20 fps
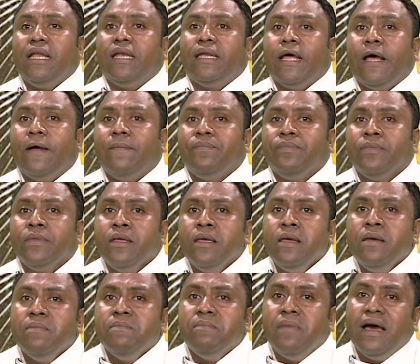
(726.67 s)
koita.
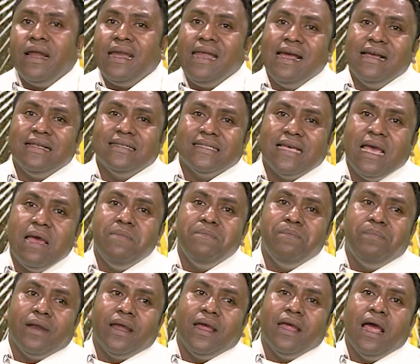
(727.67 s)
Maria
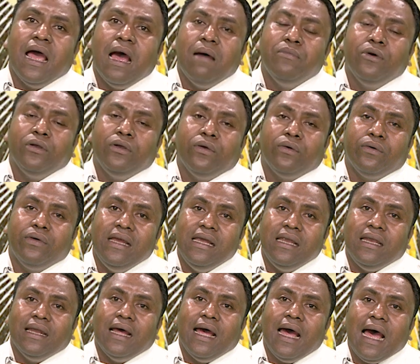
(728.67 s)
sempre
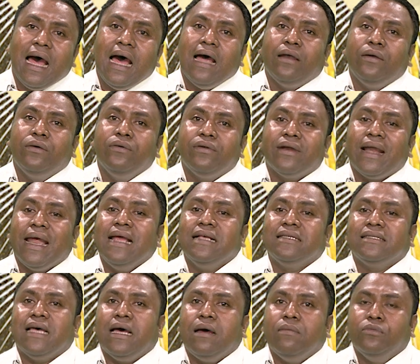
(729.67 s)
hamutukoiita, koita, atu reza
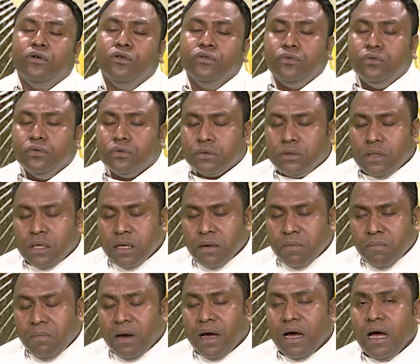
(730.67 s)
hamutuk
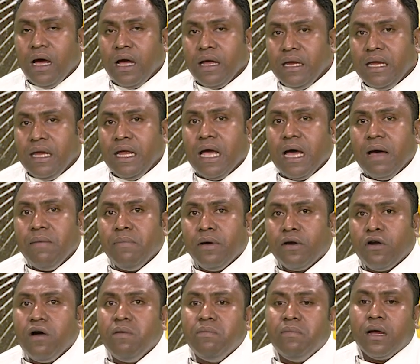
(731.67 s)
ba iha
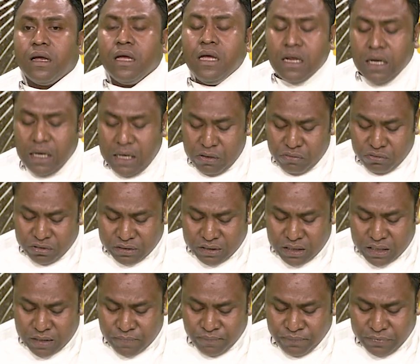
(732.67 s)
maroma liusi
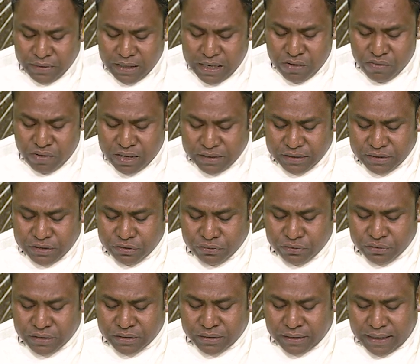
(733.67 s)
wan Jesus
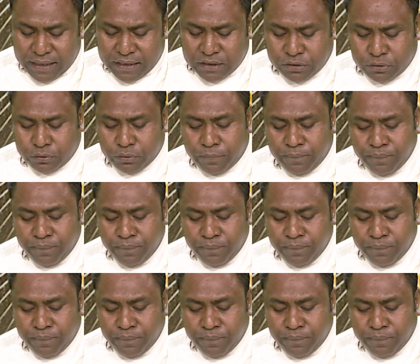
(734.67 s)
Kristu.